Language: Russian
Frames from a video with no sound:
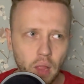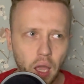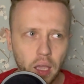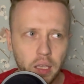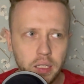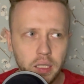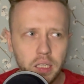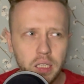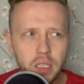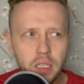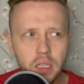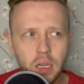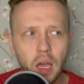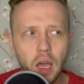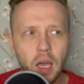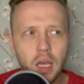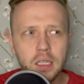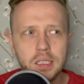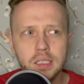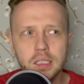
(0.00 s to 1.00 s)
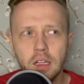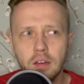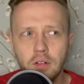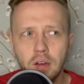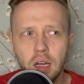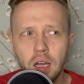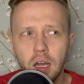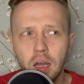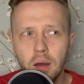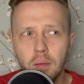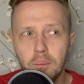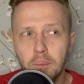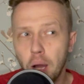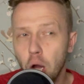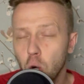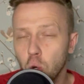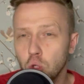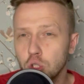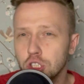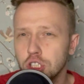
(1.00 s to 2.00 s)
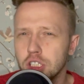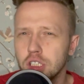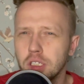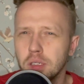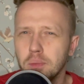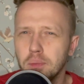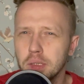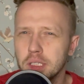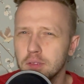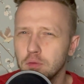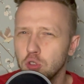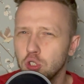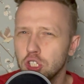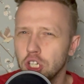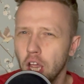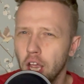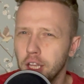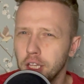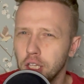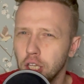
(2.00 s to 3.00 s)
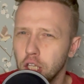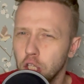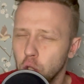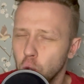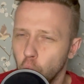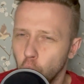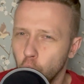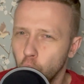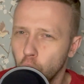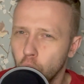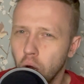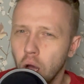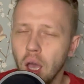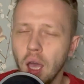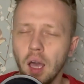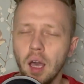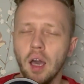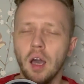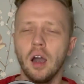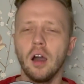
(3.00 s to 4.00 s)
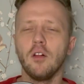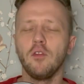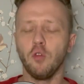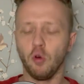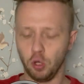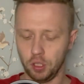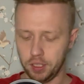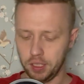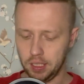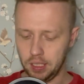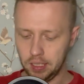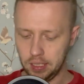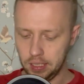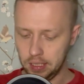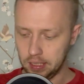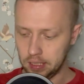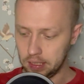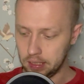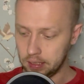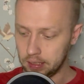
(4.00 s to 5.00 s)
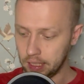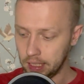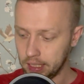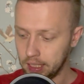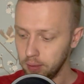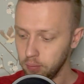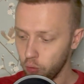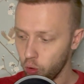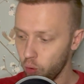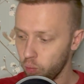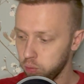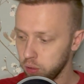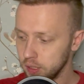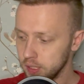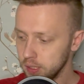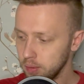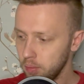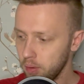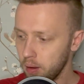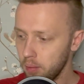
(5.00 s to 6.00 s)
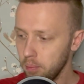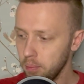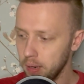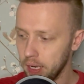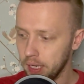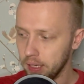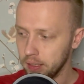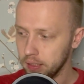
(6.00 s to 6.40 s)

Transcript: И слова, похожие по звучанию. Вот, и таким образом мы,